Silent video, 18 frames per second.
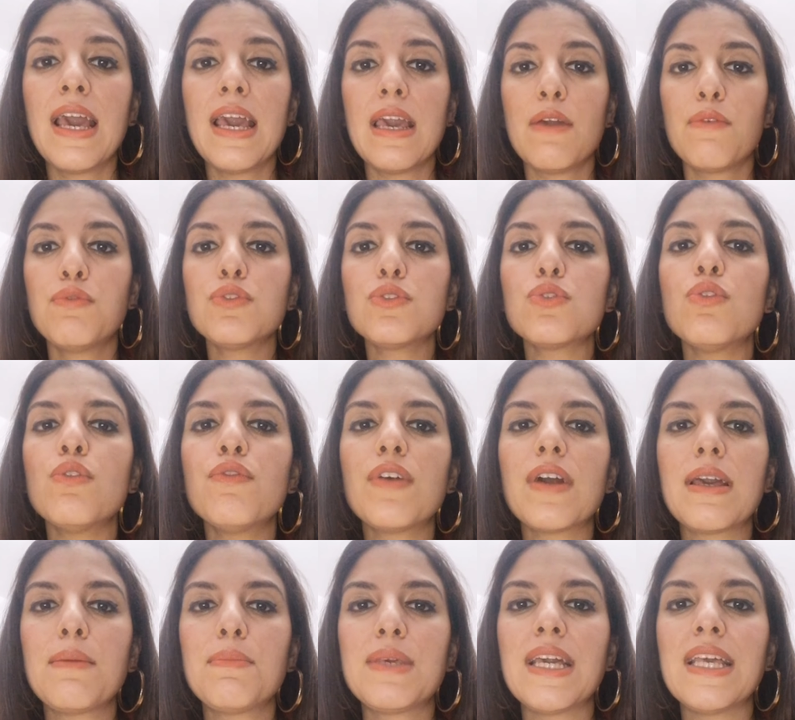Et vous
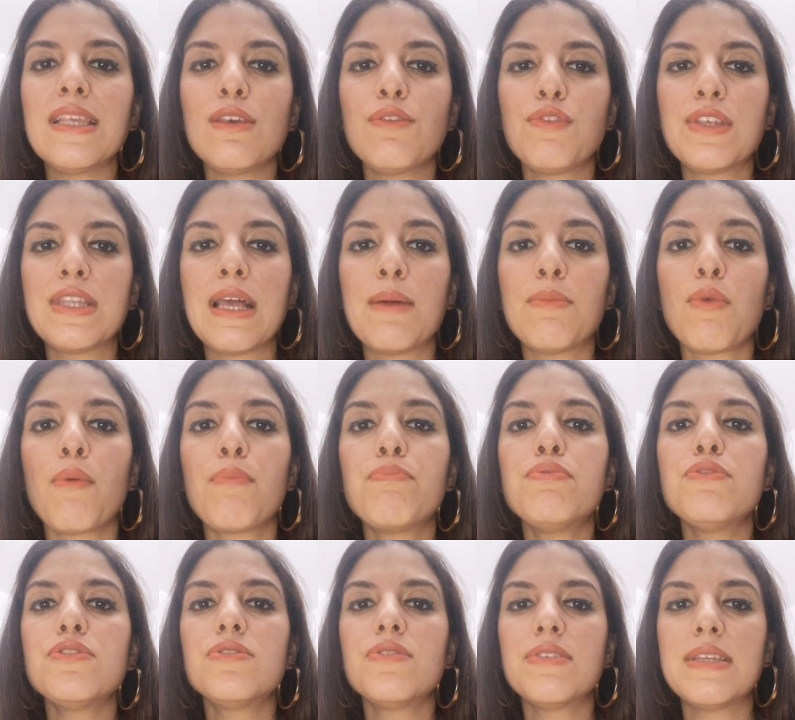trouverez bien évidemment
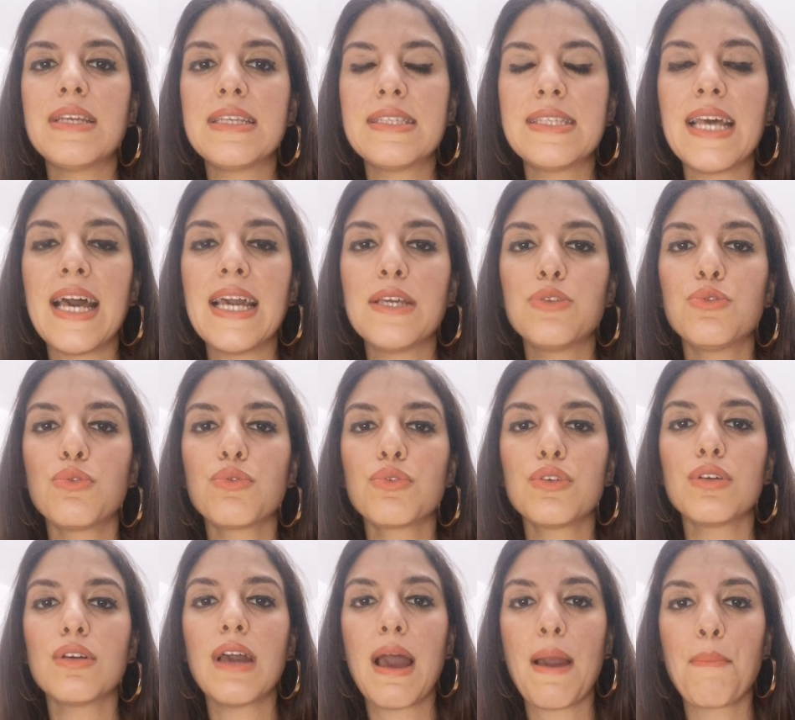plus de détails
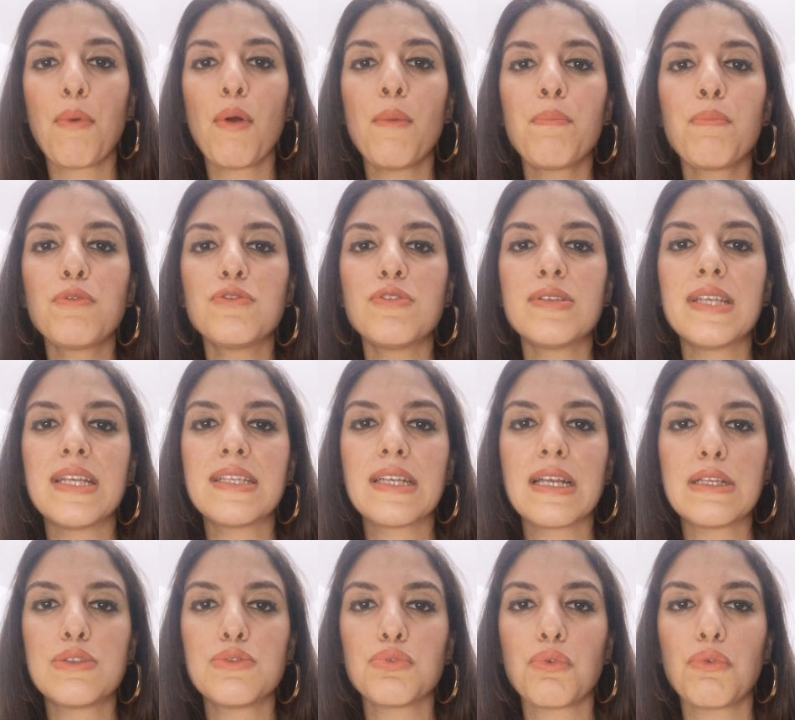donc à propos de cette
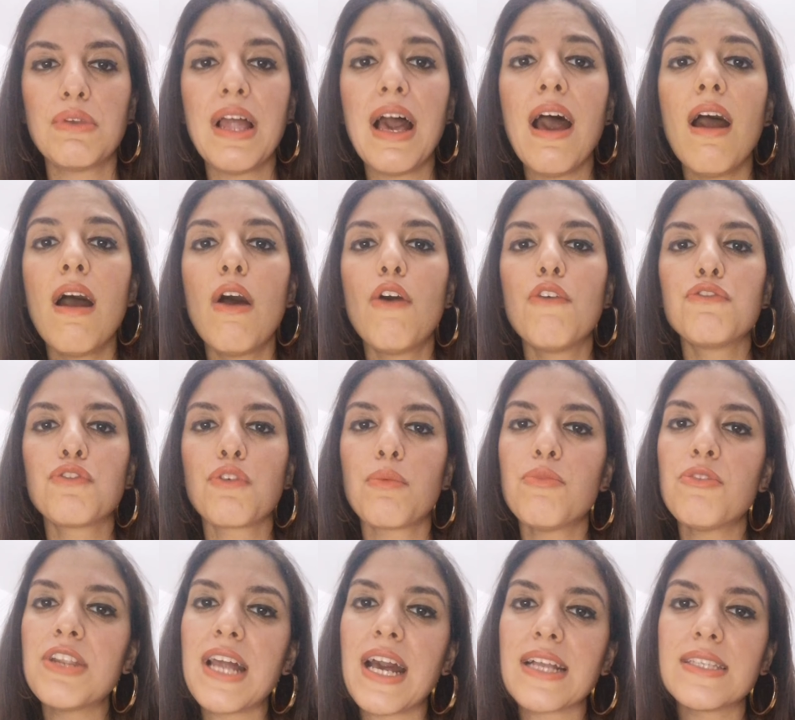question-là dans
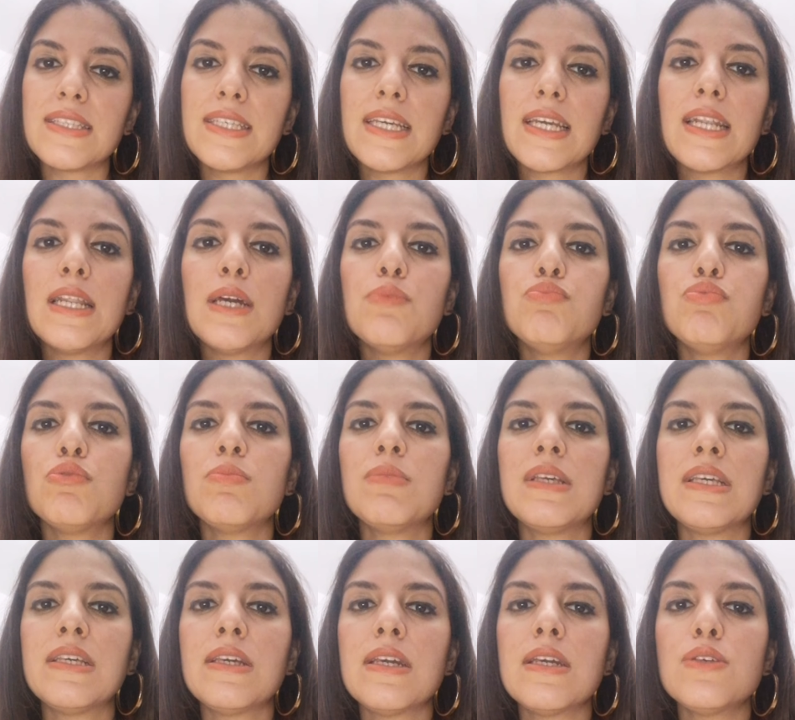mon article
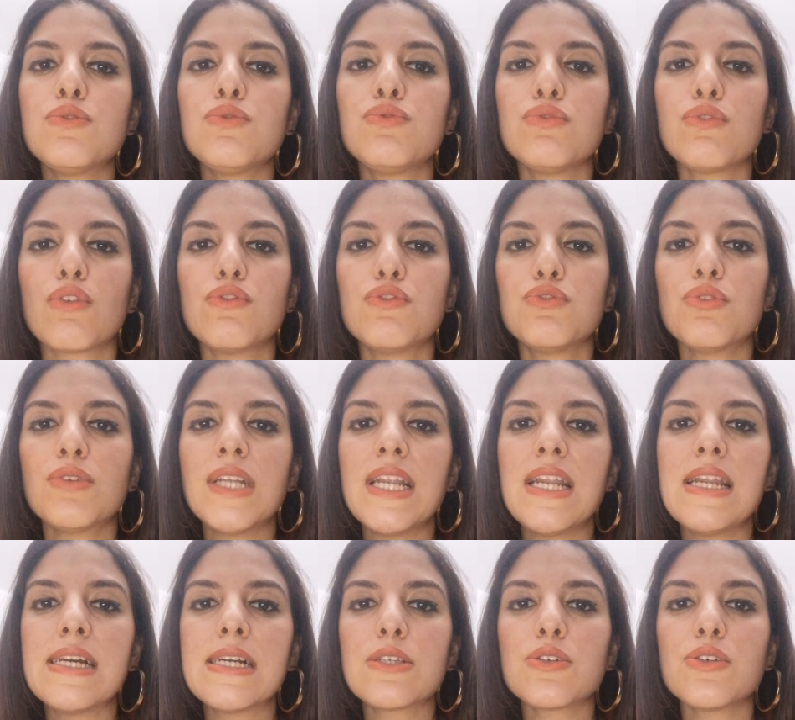publié sur le journal
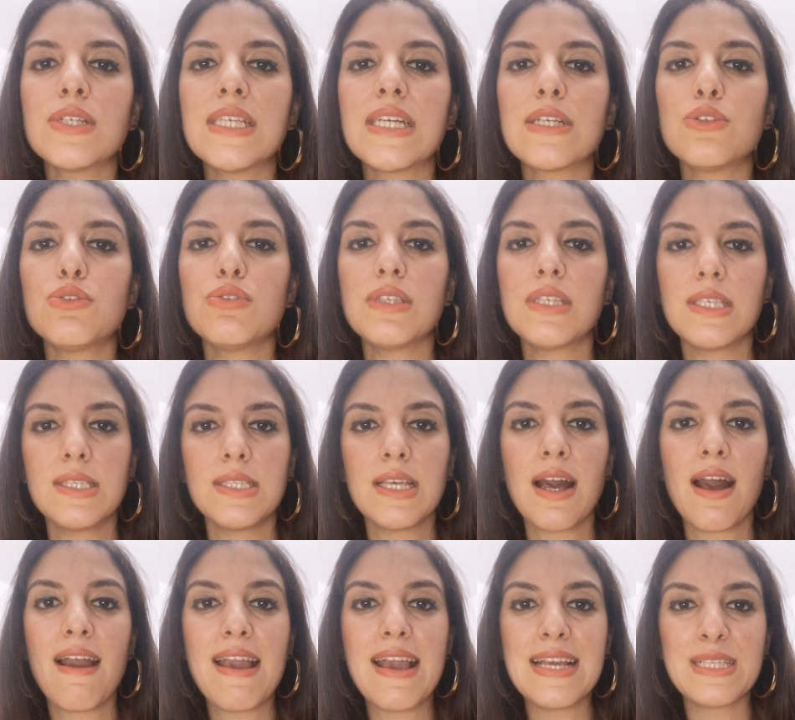électronique
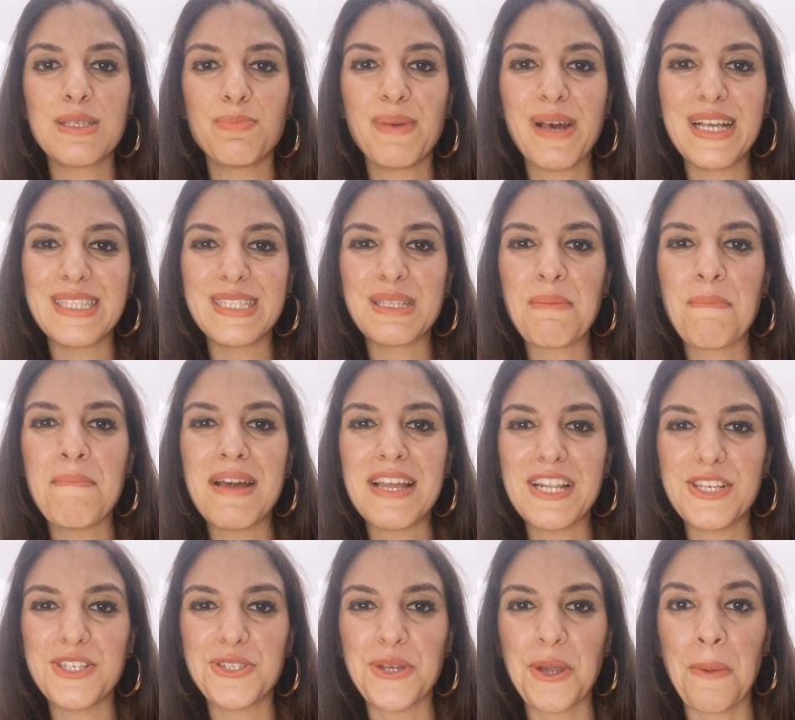tunisien Espace
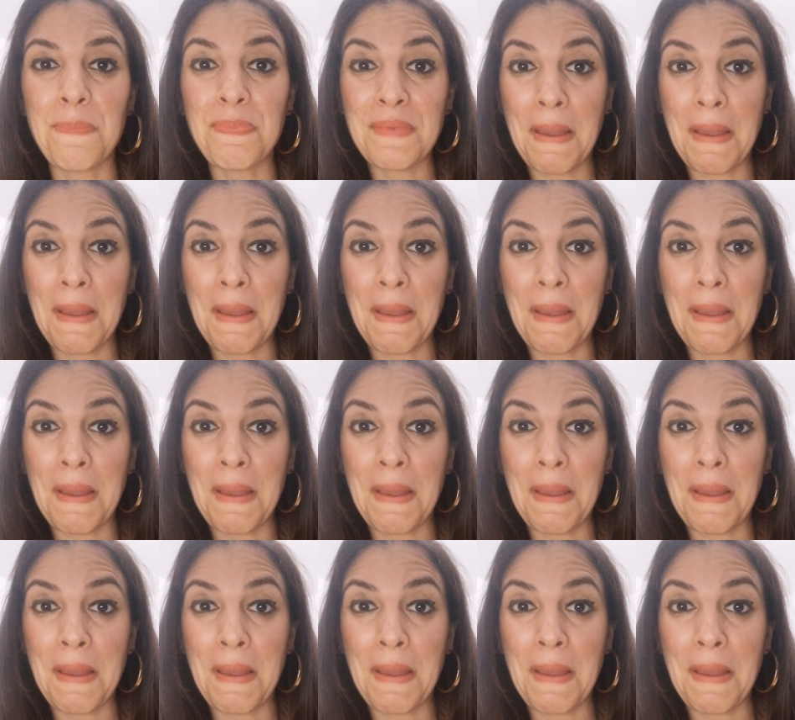Manager.